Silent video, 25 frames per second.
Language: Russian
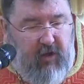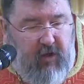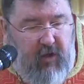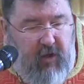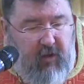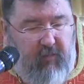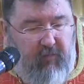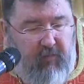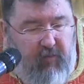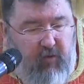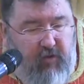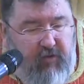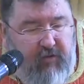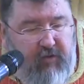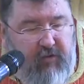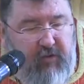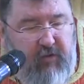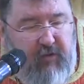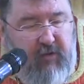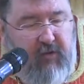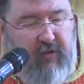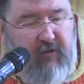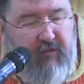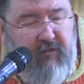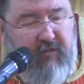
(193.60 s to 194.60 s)

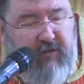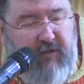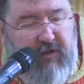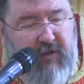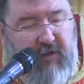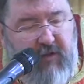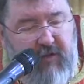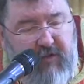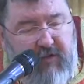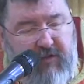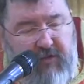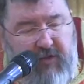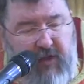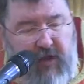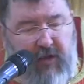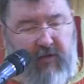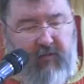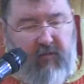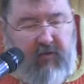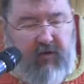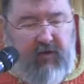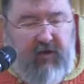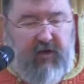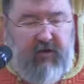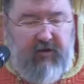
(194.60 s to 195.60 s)
Апостол и евангелист
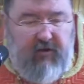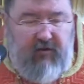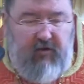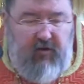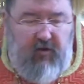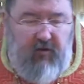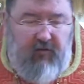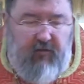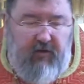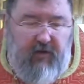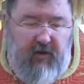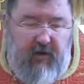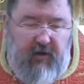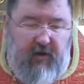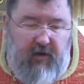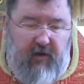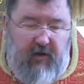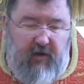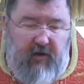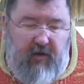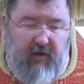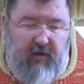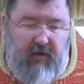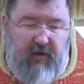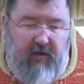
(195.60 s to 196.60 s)
Иоанн Богослов
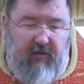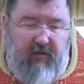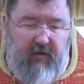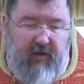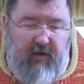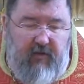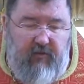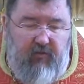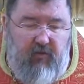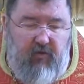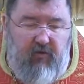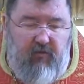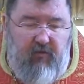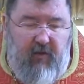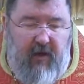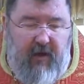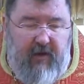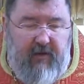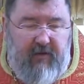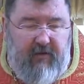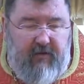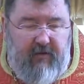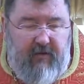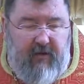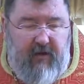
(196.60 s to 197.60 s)
говорит
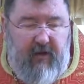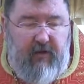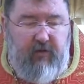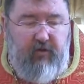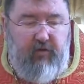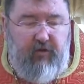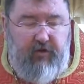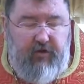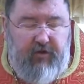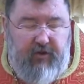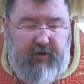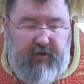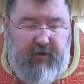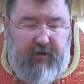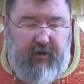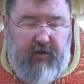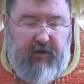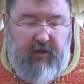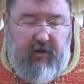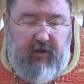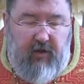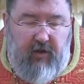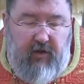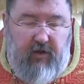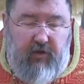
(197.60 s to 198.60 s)
буквально следующее.
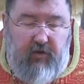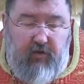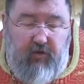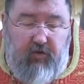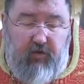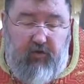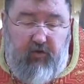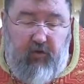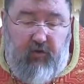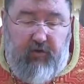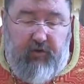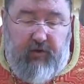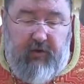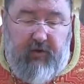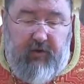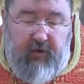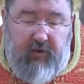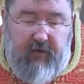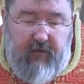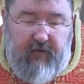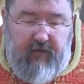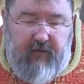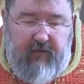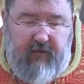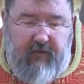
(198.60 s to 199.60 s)
Суд –
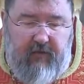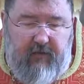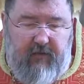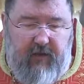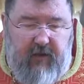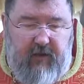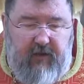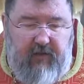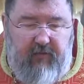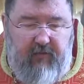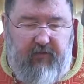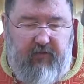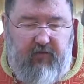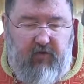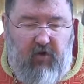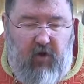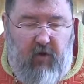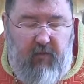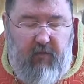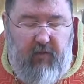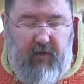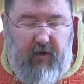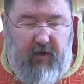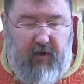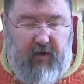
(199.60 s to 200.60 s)
состоит в
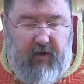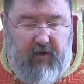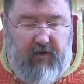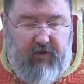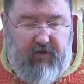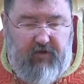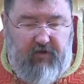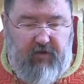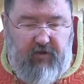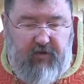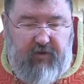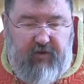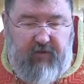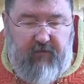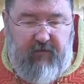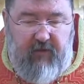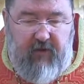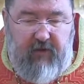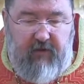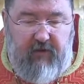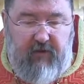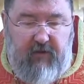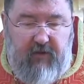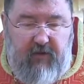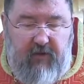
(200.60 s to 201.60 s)
том, что
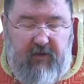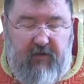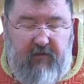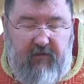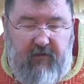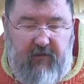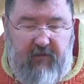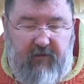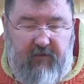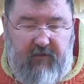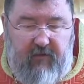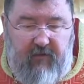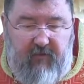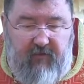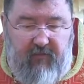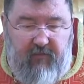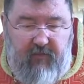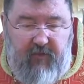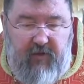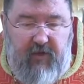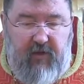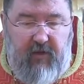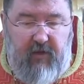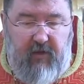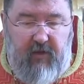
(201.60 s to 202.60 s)
свет явился в
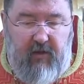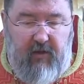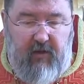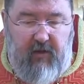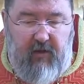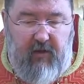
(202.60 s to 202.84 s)
мир.